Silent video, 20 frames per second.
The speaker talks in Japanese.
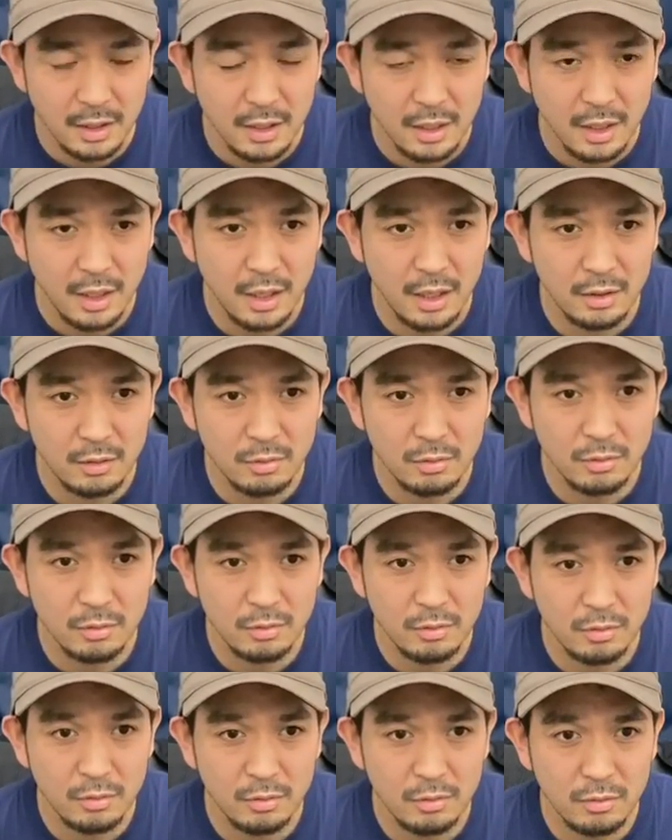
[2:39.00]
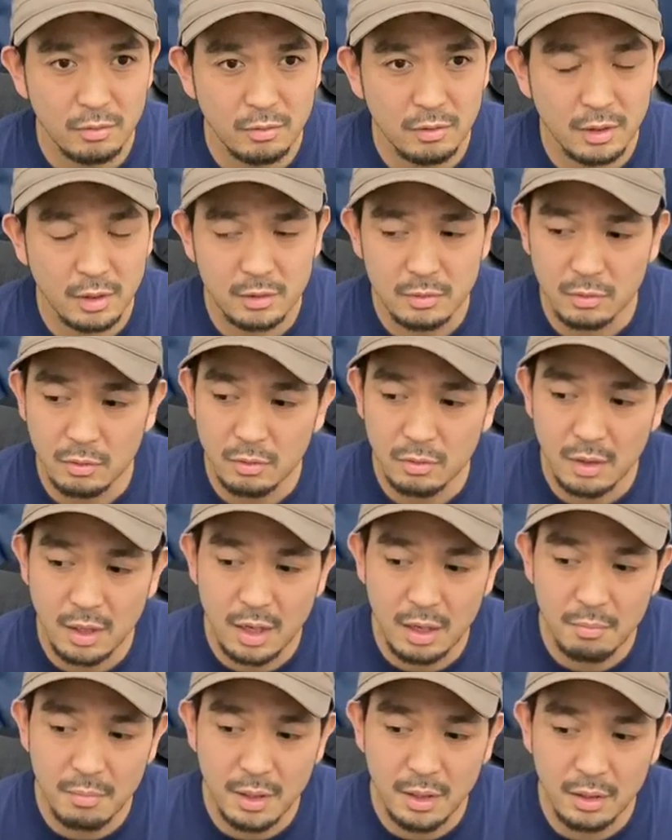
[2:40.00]
なんかその
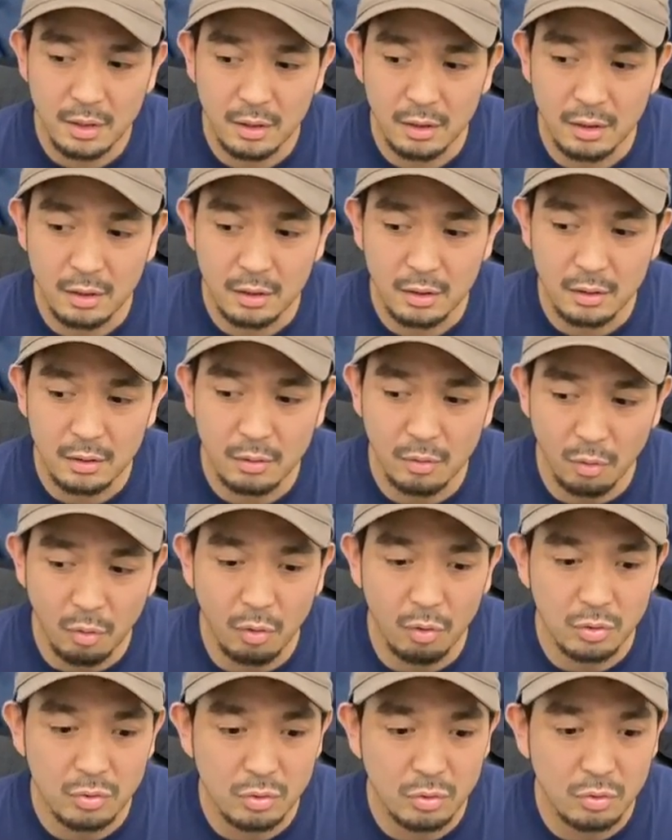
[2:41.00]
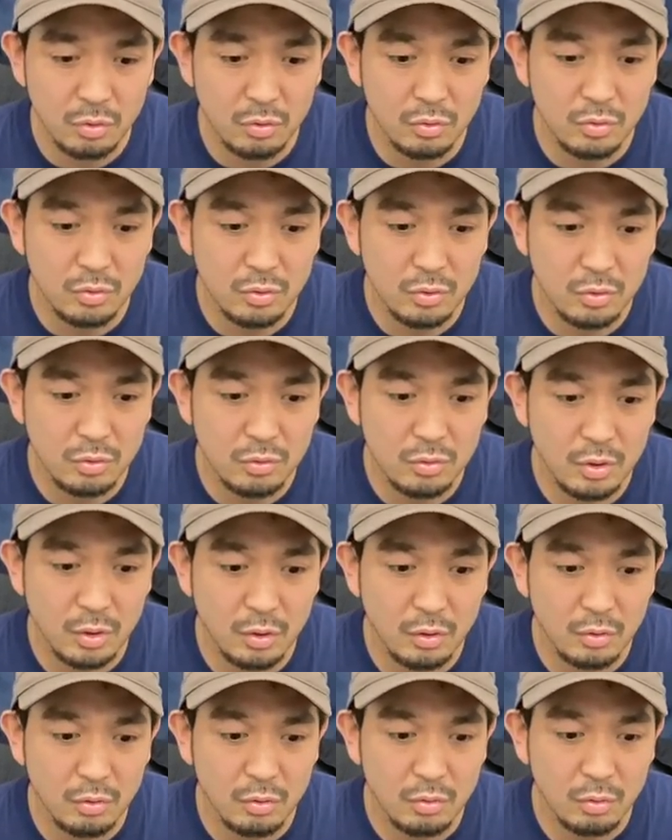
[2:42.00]
ラーメン、をその売るって
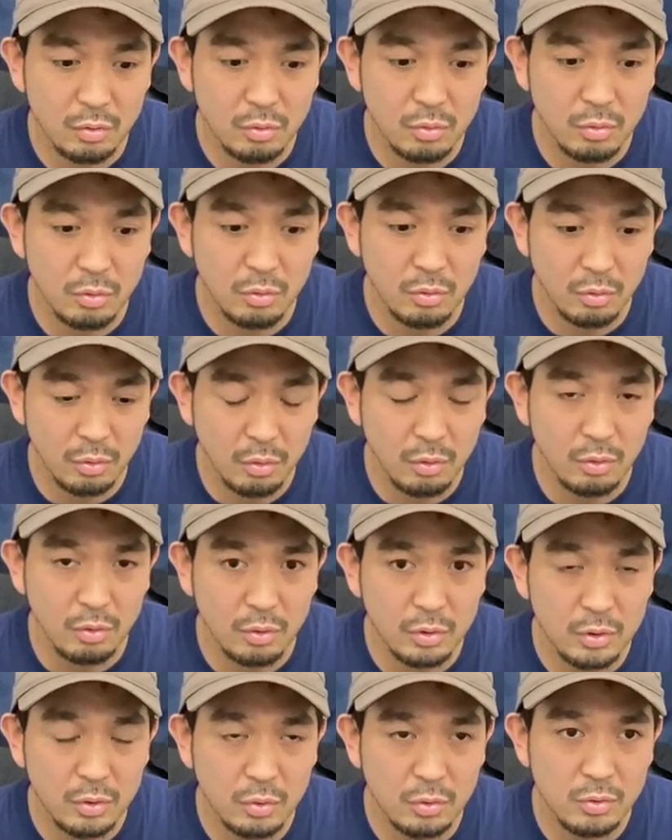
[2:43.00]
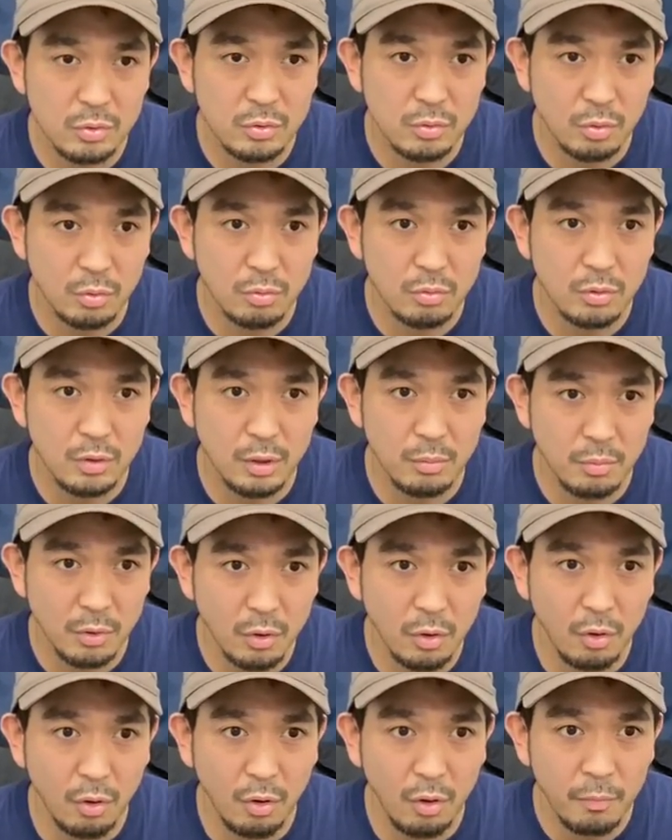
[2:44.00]
いうことを一つとって
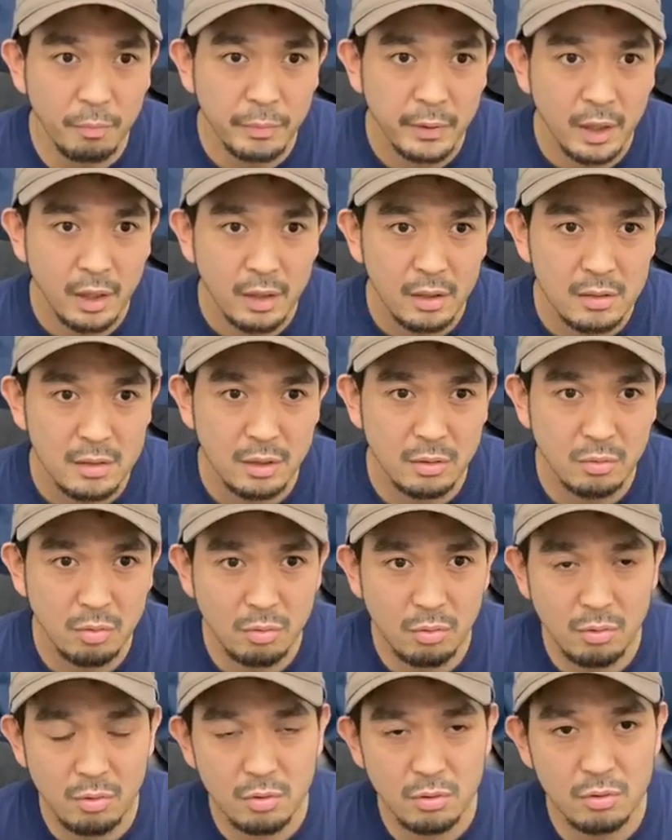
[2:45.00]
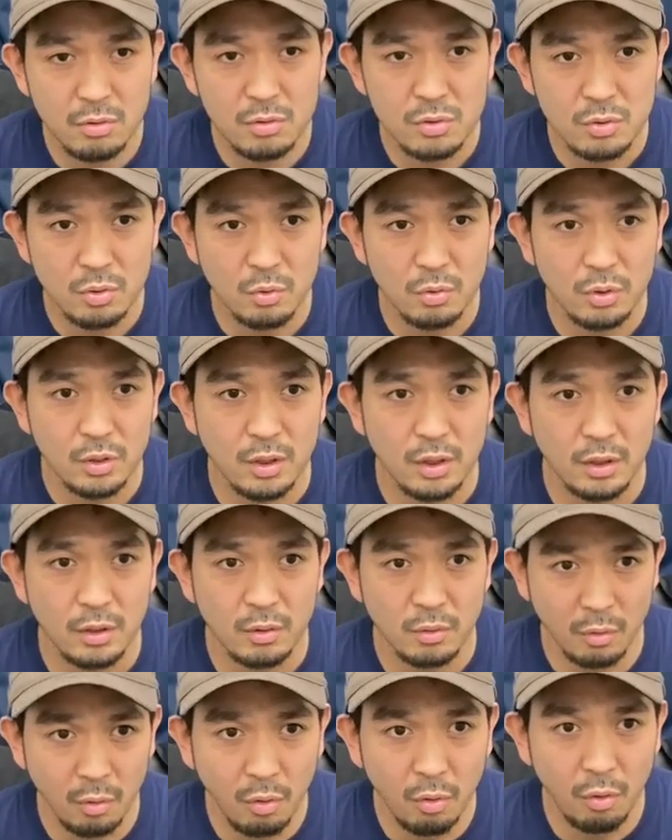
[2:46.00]
も、じゃあどういう商
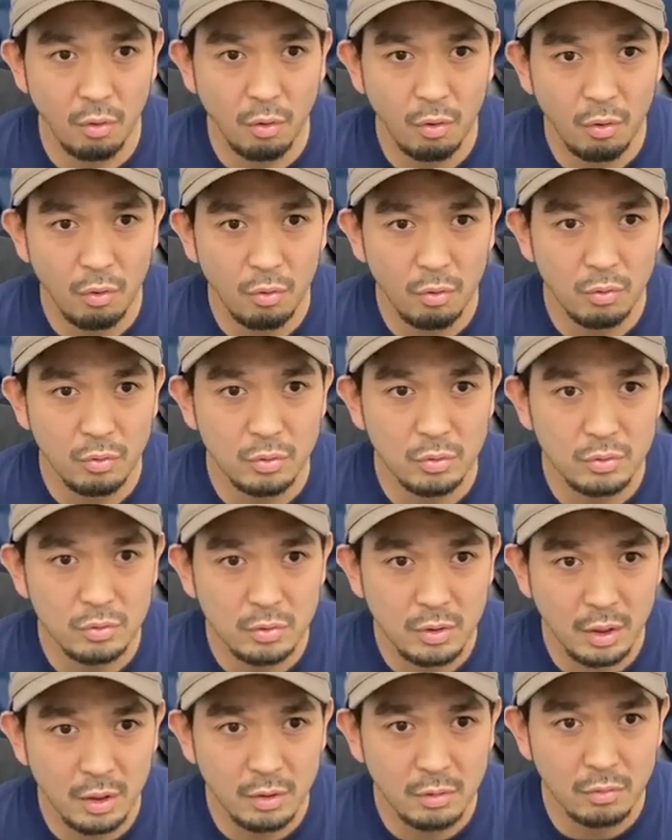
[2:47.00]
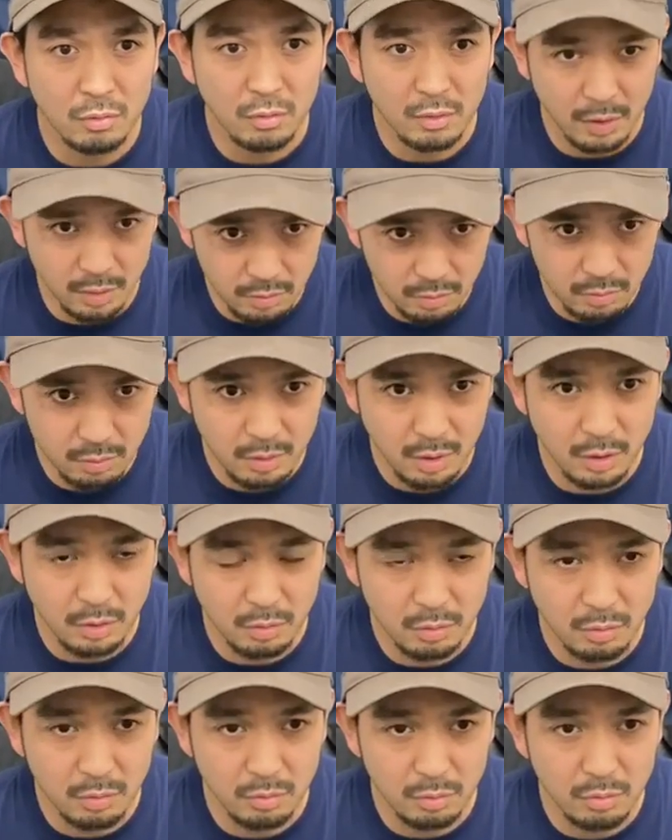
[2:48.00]
品を売っていくのかって
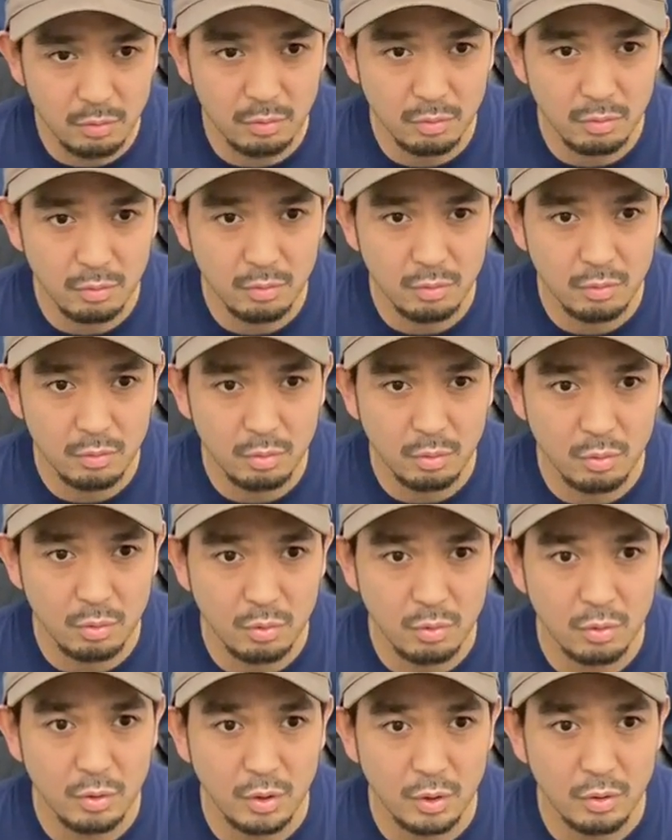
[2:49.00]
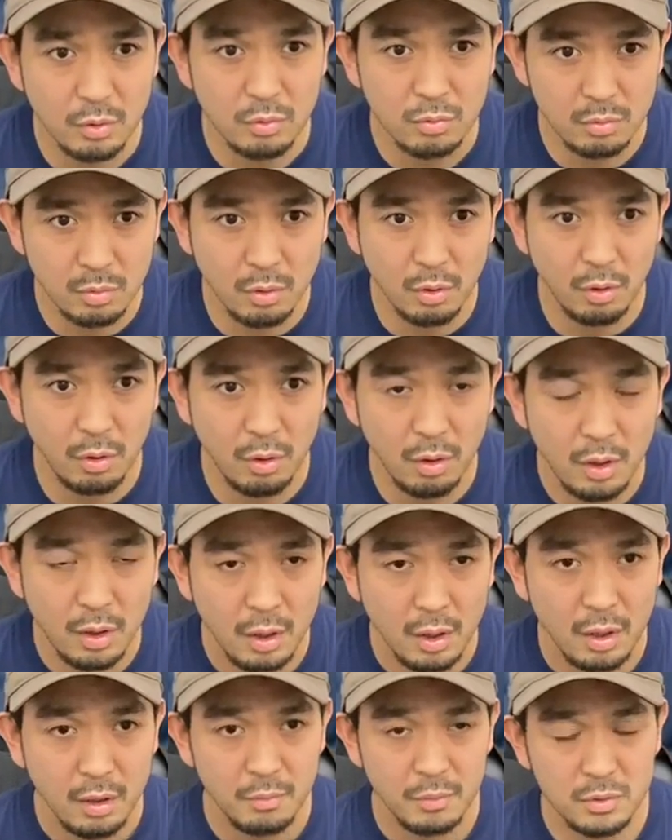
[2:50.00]
いうところで言うと、
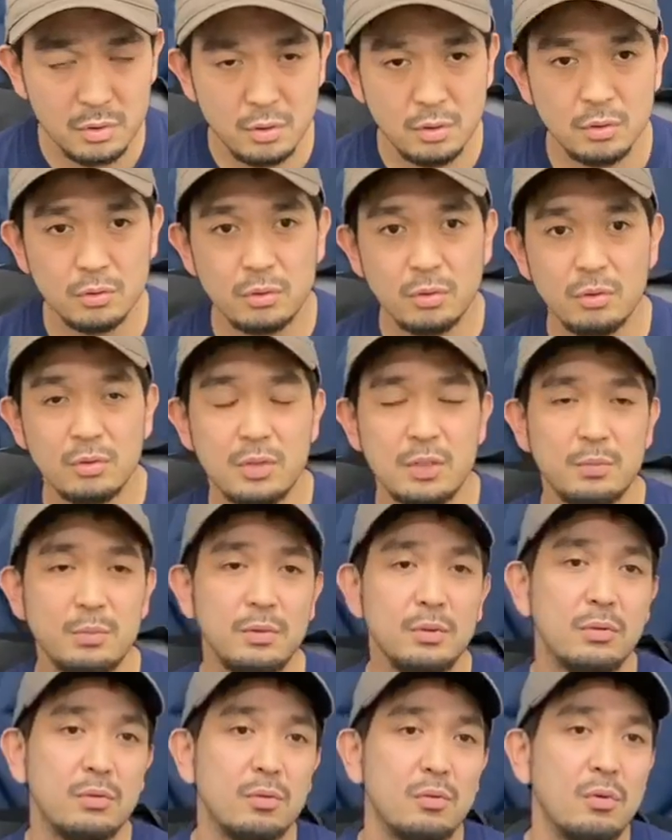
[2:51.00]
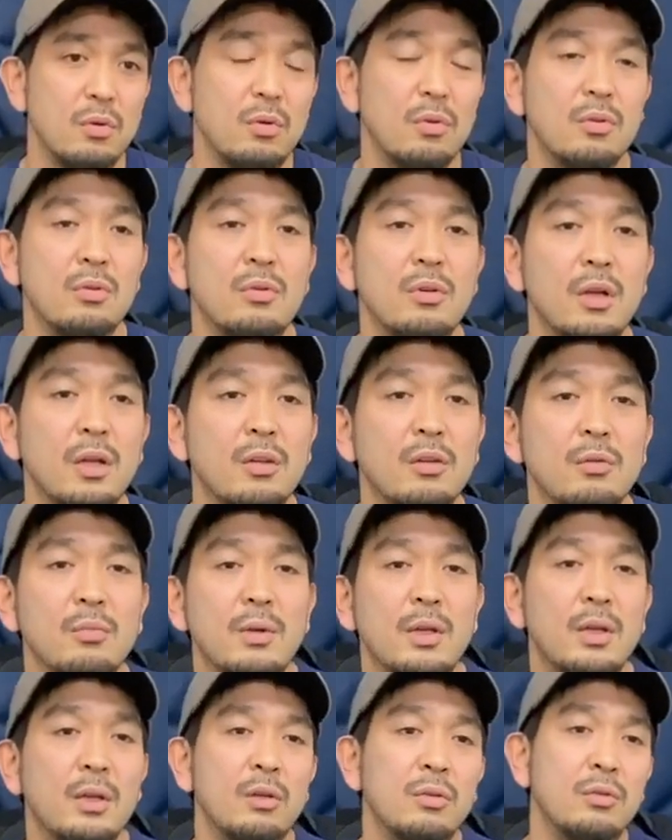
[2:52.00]
もちろんその自分のところの
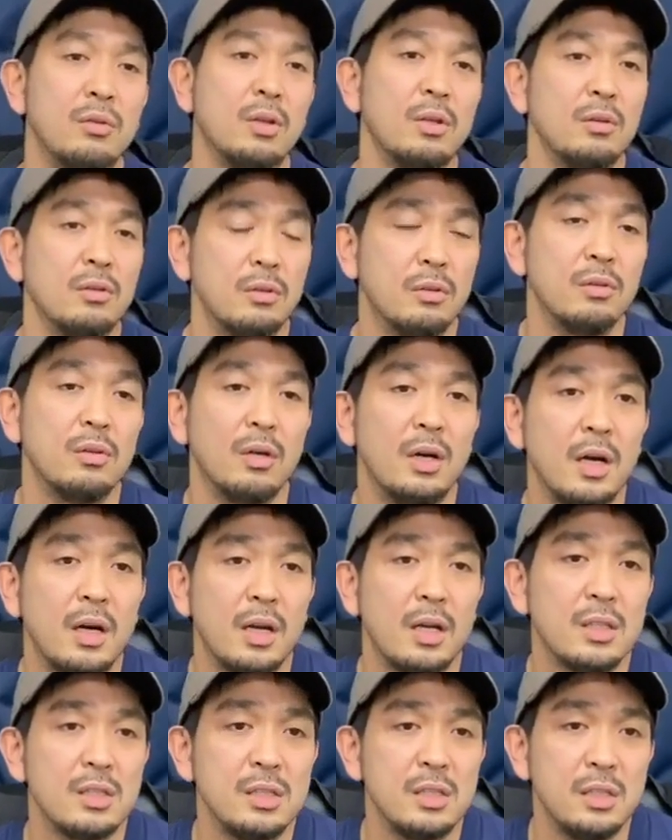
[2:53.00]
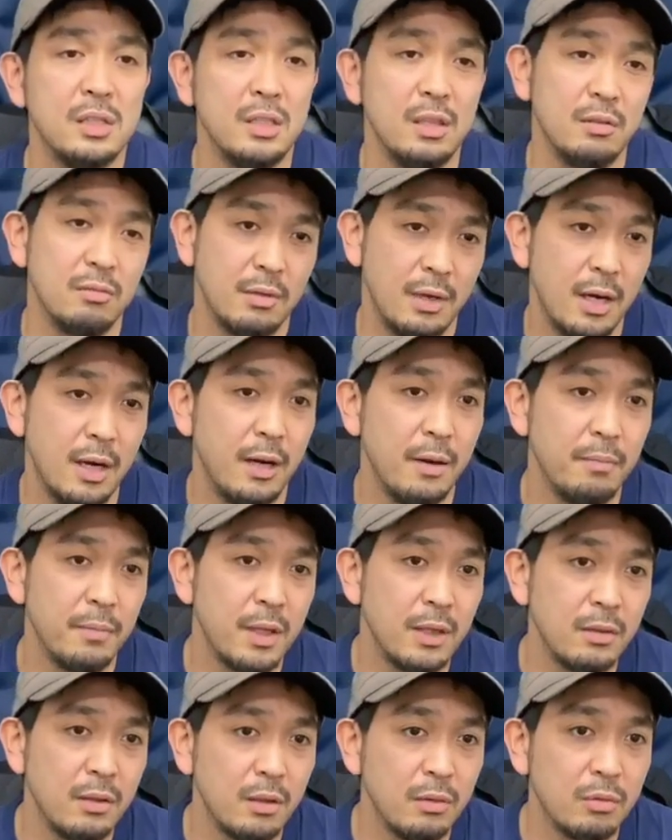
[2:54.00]
ブランドメニューっていう話には
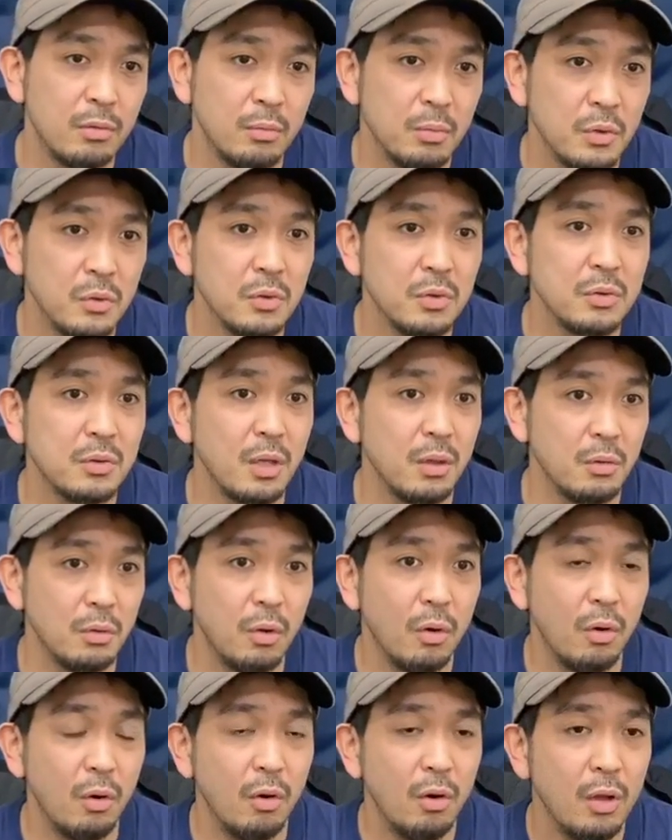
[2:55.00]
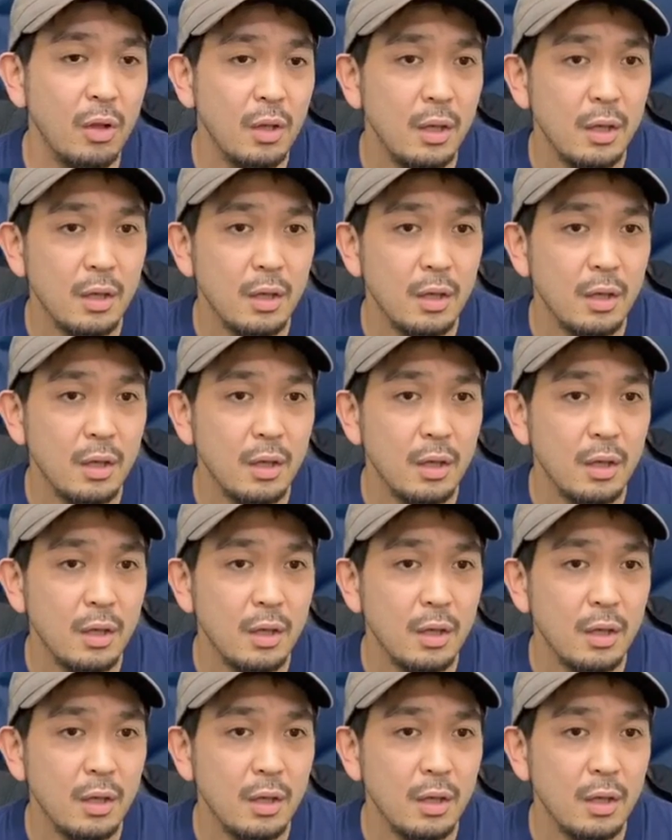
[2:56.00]
なっていくと思うんですけど、